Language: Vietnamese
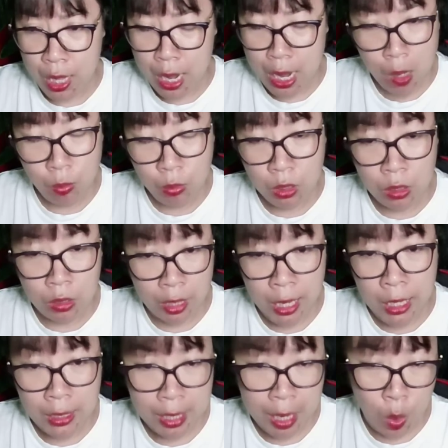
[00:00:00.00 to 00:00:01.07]
Long tử
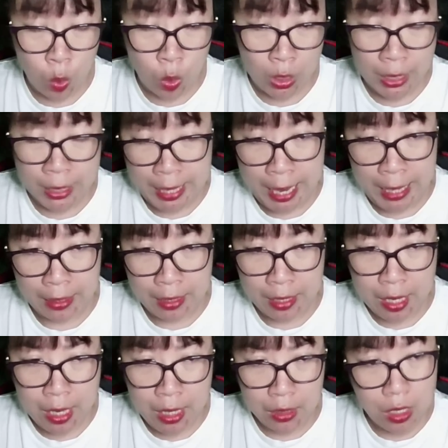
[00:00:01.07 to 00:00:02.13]
lắc đầu cười nhạt.
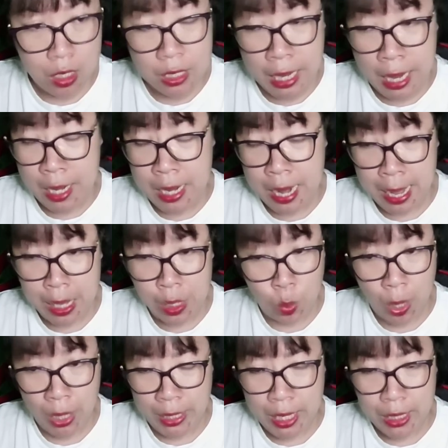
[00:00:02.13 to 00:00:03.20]
Cơ chế này
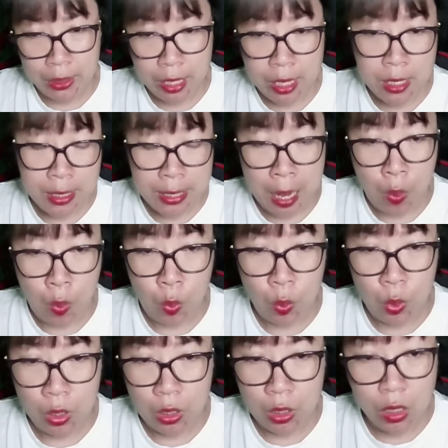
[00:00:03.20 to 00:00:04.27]
quả nhiên tinh xảo,
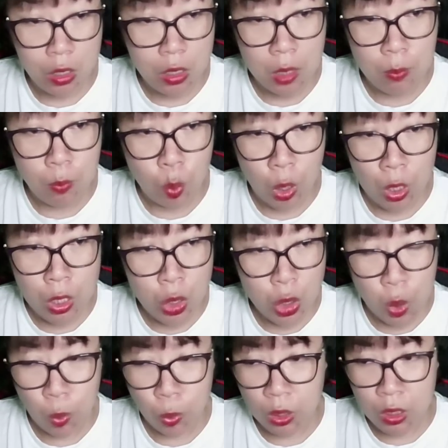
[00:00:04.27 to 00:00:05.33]
nhưng ngươi muốn
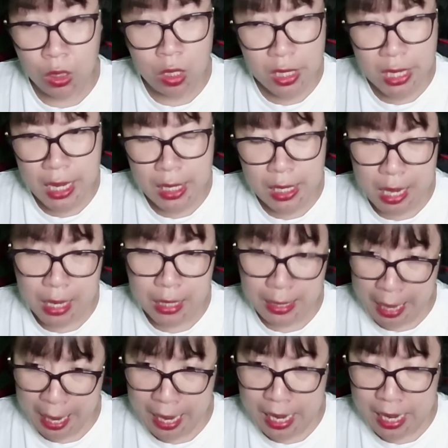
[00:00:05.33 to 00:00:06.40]
dùng thứ chết tiệt
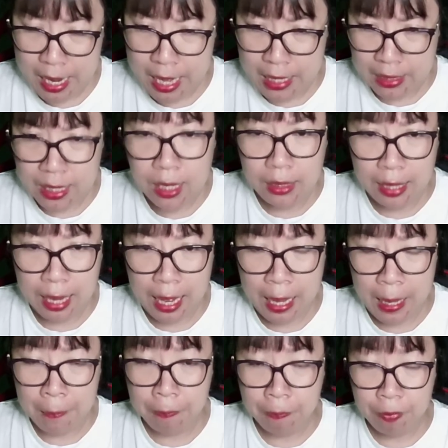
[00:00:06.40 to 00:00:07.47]
này để giết ta
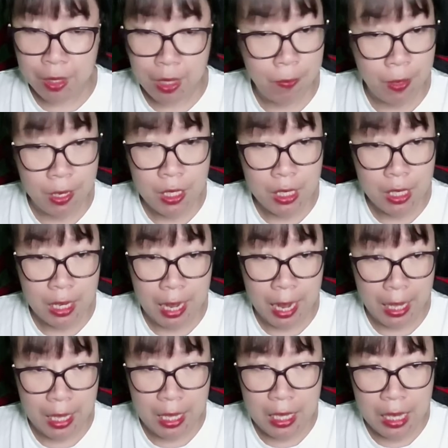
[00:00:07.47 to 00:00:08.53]
thì vẫn chỉ là
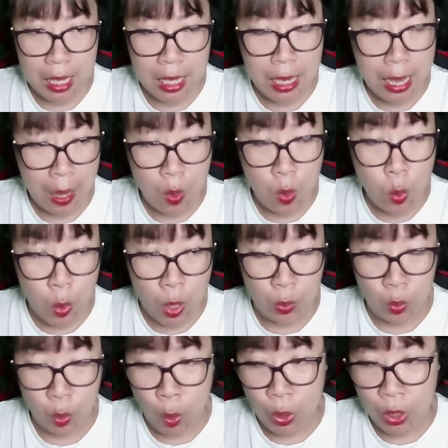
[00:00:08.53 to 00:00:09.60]
ý nghĩ hão
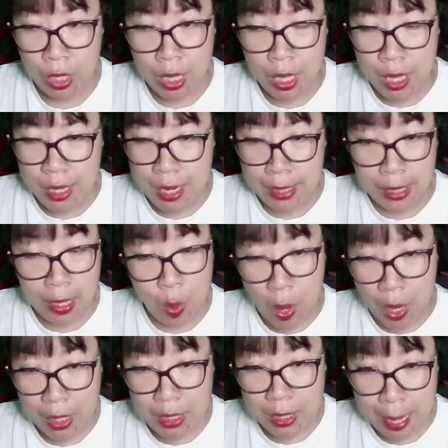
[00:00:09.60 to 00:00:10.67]
huyền thôi. Để ta
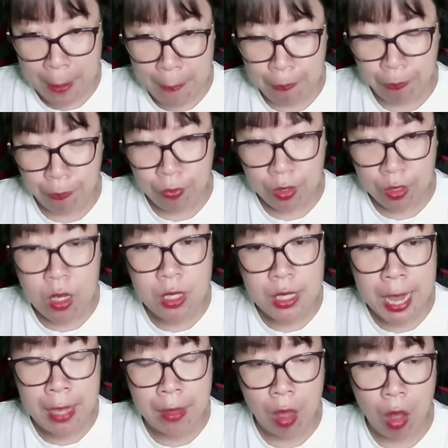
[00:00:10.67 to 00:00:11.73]
đoán xem, cơ
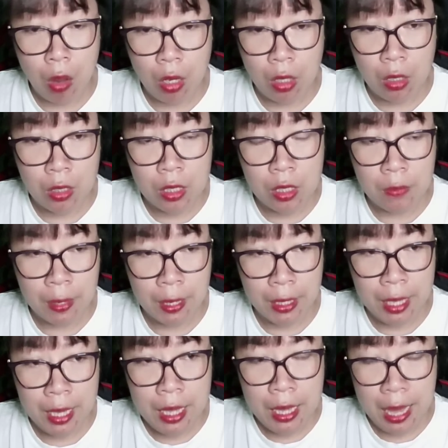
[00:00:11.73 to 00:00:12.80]
chế to lớn như vậy
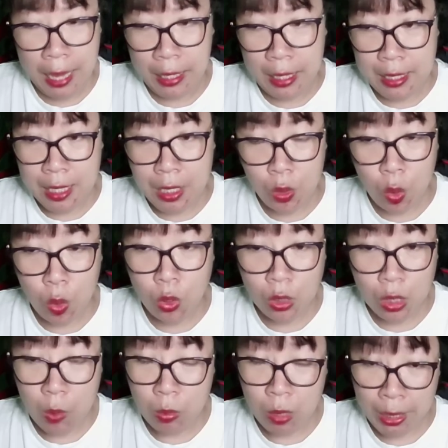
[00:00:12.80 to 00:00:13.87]
hẳn là rất tốn
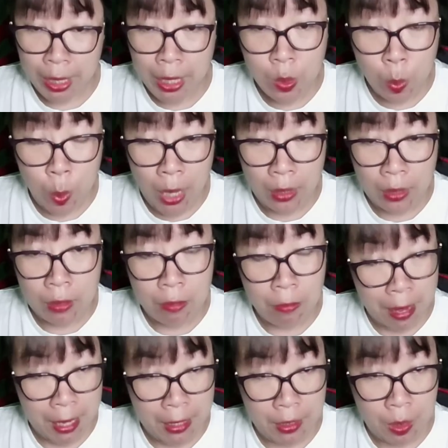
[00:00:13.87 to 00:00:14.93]
công để kích hoạt,
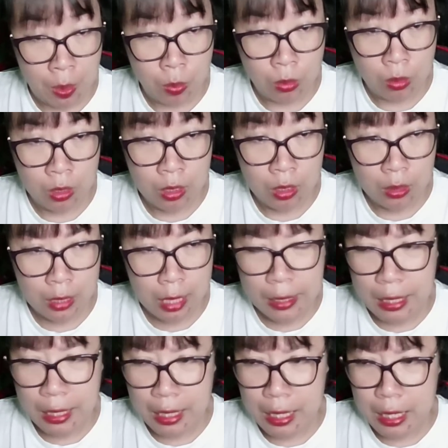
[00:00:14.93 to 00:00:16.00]
phải không? Ta
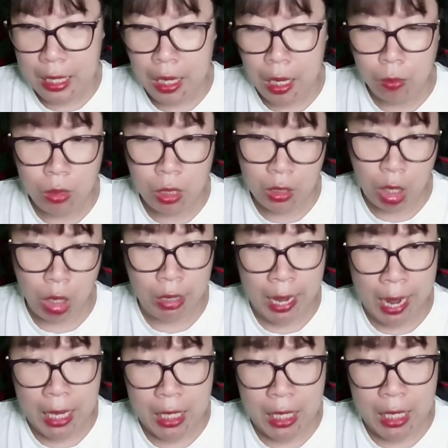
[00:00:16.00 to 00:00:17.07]
nghĩ long lực còn
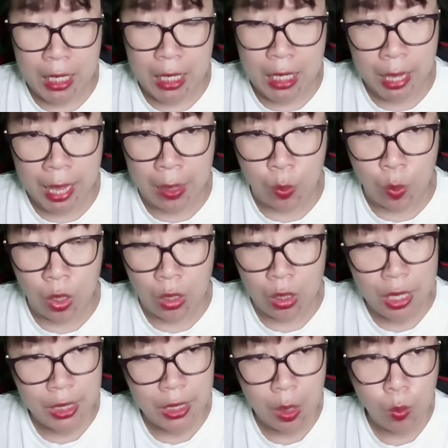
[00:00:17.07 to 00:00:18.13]
lại trong cơ thể của
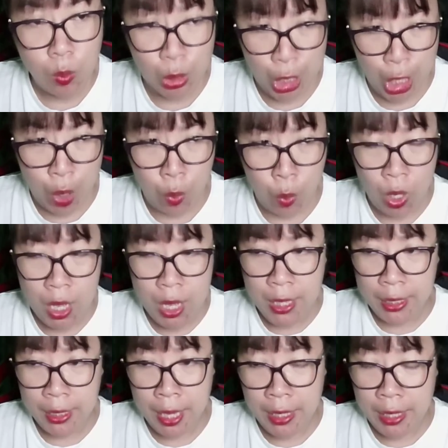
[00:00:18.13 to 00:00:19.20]
ngươi không nhiều,
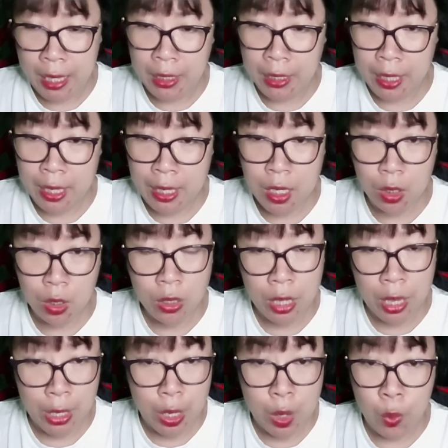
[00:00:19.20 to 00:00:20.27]
ngay cả khi ngươi có
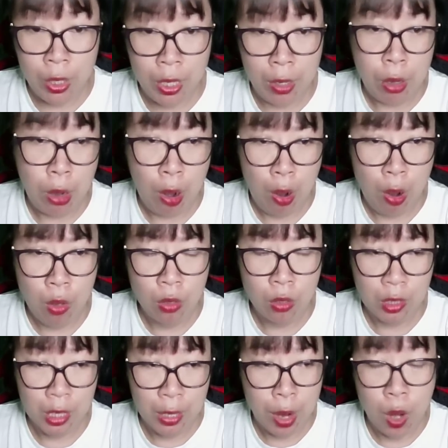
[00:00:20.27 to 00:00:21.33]
thể điều khiển nó
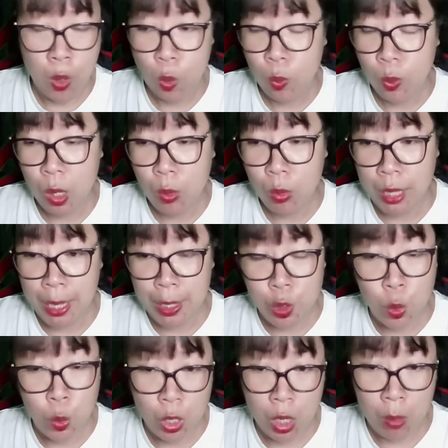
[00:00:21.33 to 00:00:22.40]
thì nó cũng không thể
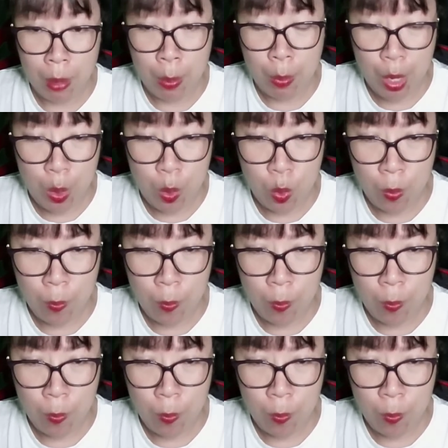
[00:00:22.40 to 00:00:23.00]
trụ được bao lâu.